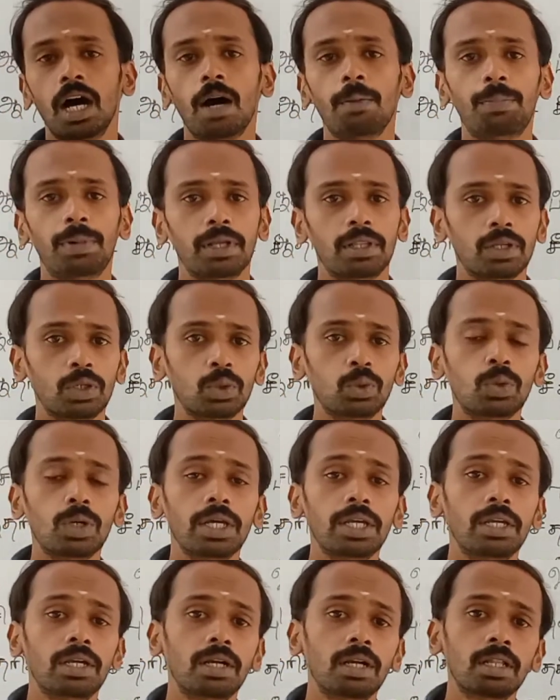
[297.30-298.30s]
அப்போ இந்த
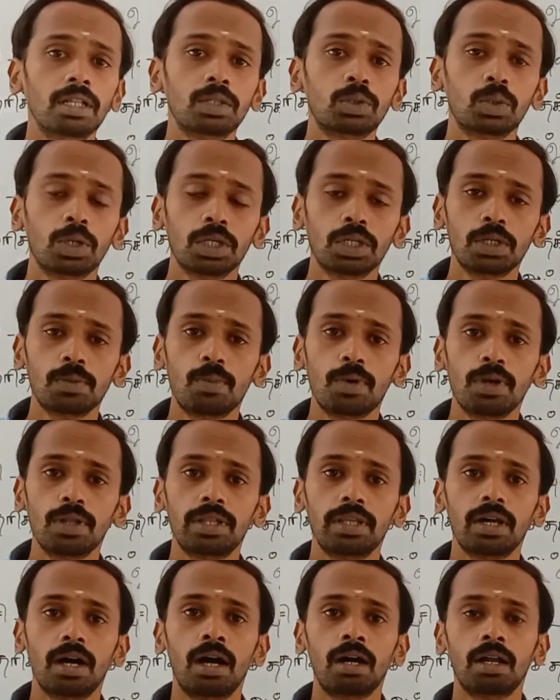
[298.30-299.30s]
நூலை எழுத தொடங்கும் பொழுது
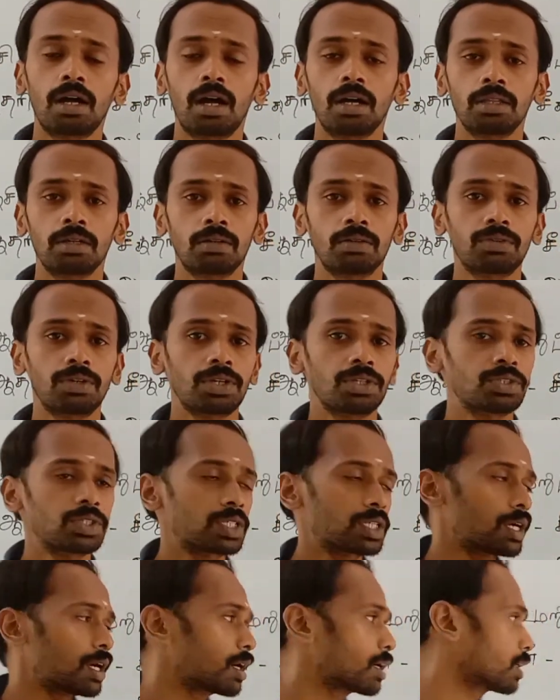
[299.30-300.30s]
யார் ஆதரவு
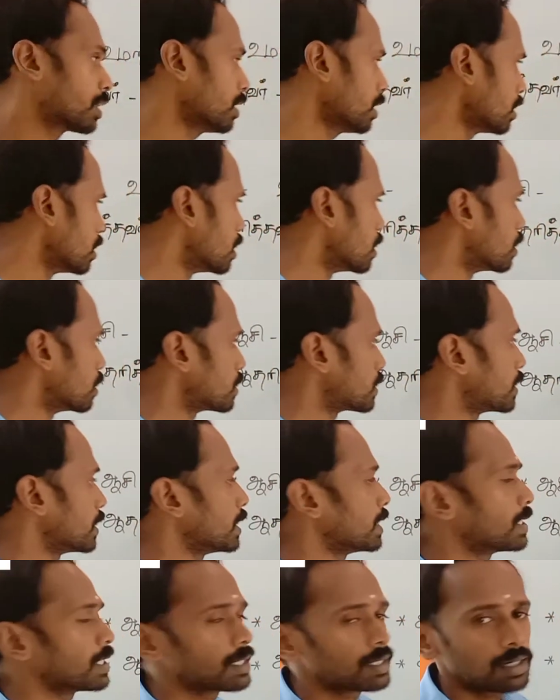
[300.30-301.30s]
தெரிவிச்சிருக்காங்கன்னா
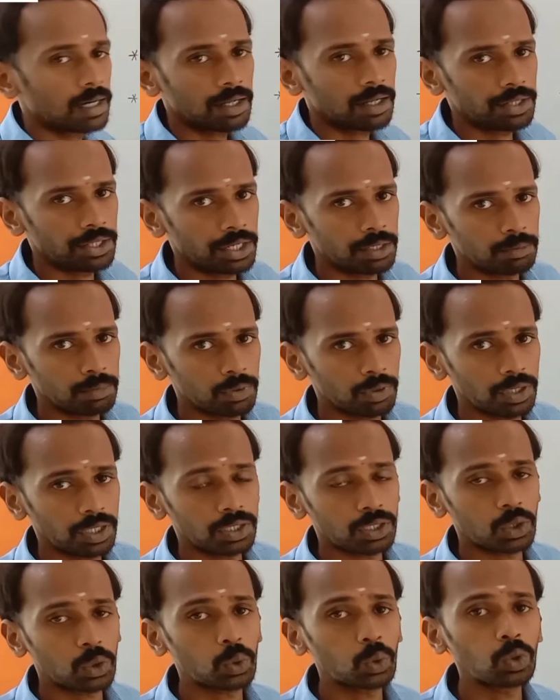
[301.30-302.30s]
சீதக்காதி என்பவர்
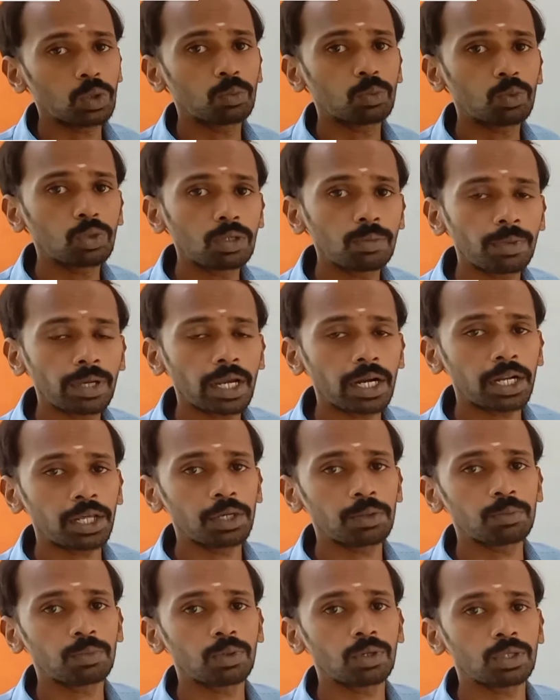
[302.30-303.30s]
இந்த நூல்
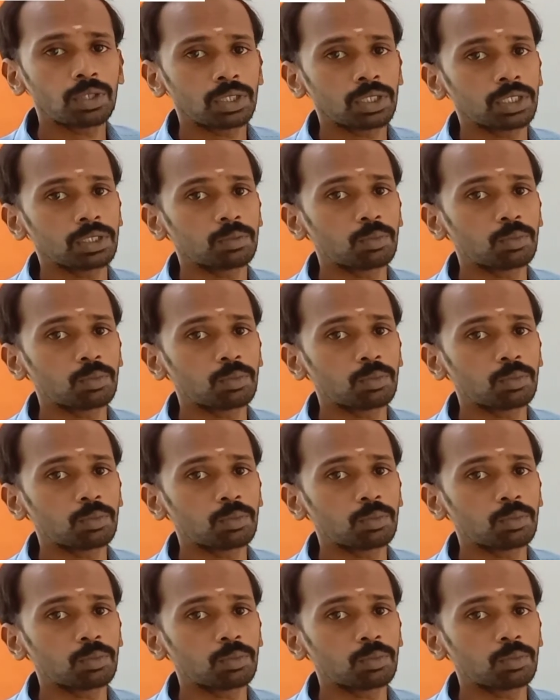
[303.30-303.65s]
முழுமையடையும் பொழுது